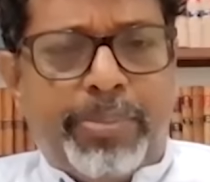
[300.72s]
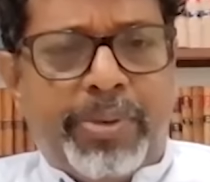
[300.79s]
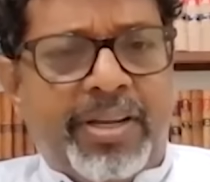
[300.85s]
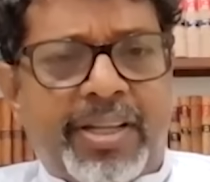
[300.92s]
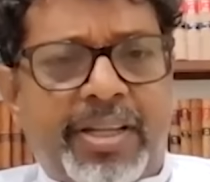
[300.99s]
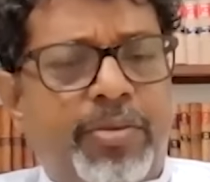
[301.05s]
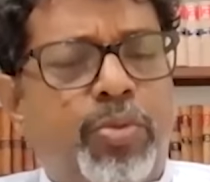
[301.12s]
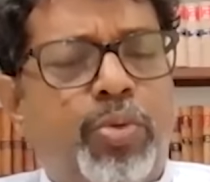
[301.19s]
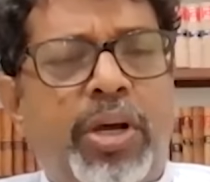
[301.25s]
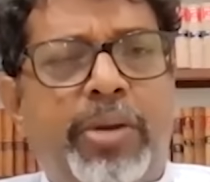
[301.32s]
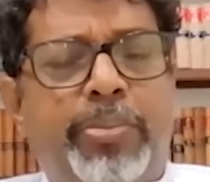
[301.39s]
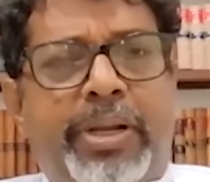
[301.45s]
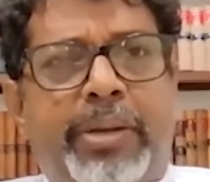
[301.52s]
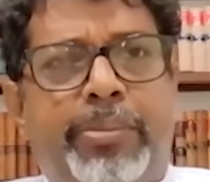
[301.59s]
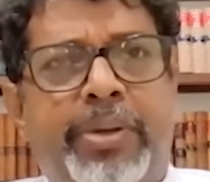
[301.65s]
பரப்பிலே
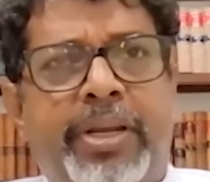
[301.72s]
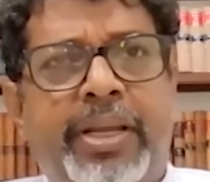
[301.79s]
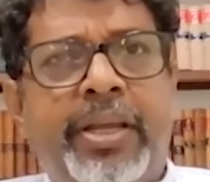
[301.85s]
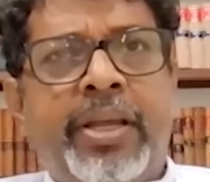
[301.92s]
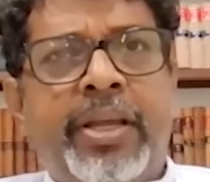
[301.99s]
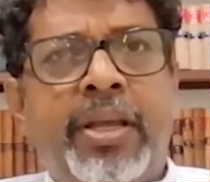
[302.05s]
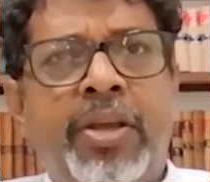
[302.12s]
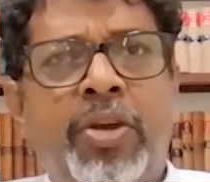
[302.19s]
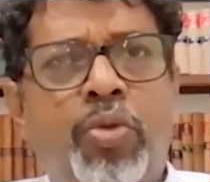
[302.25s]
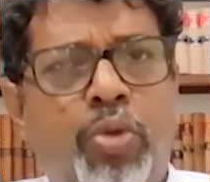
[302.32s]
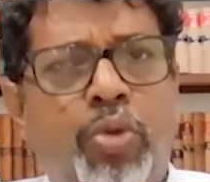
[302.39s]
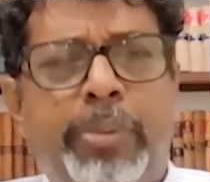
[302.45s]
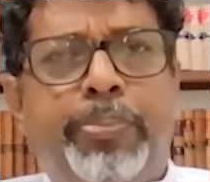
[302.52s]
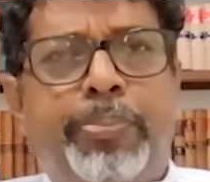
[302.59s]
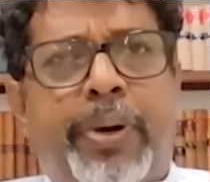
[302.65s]
ஊடக பரப்பிலே
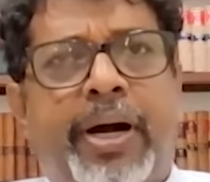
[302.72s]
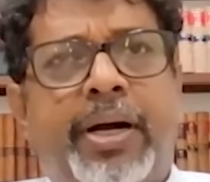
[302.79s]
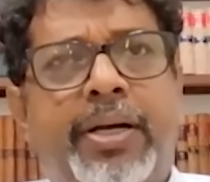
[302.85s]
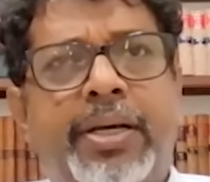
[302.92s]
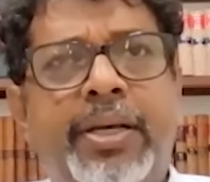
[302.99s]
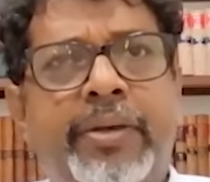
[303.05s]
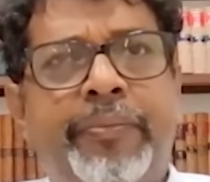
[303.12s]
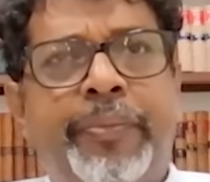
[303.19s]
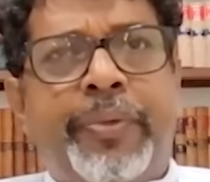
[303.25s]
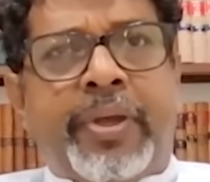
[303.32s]
குறிப்பாக